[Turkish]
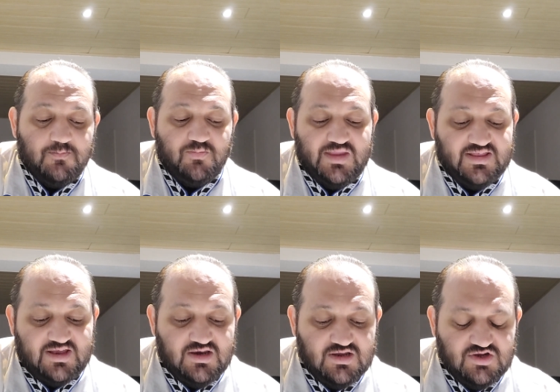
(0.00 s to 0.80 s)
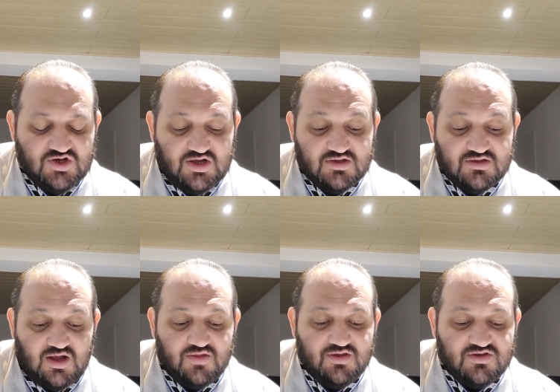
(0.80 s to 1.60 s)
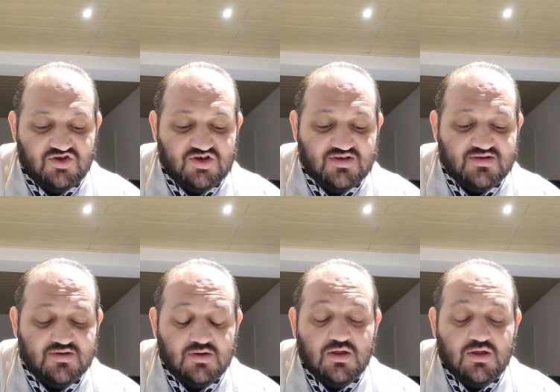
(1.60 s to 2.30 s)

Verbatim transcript: Nedenini şimdi anlatacağız.